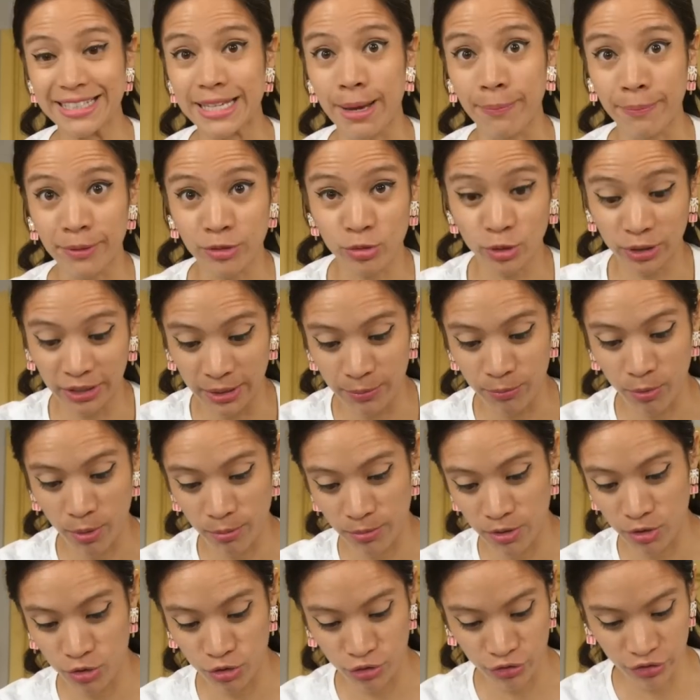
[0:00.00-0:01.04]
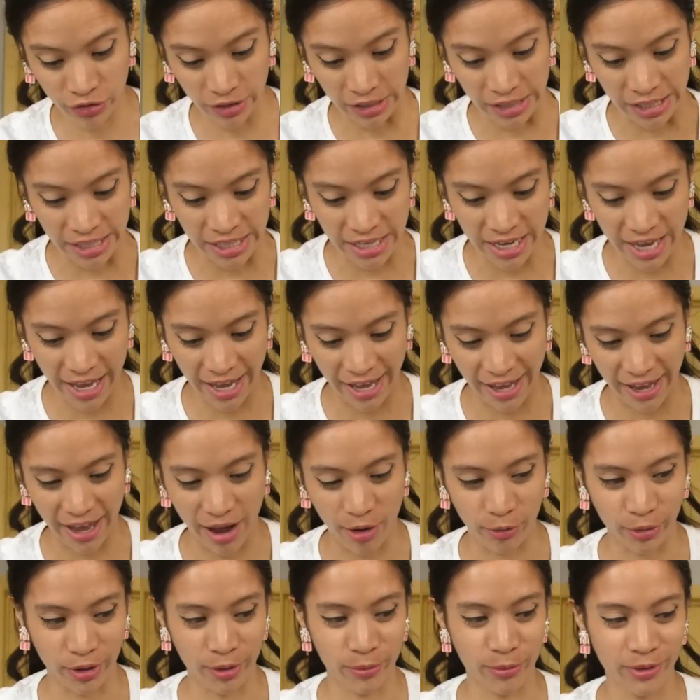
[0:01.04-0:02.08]
Ya pasó el tiempo amigos y eh,
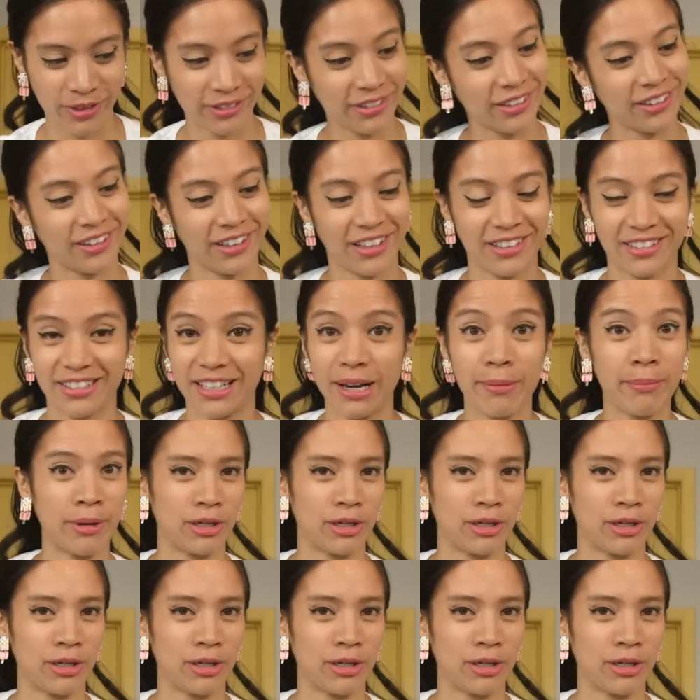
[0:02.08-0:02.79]
ahora voy a intentar hacer la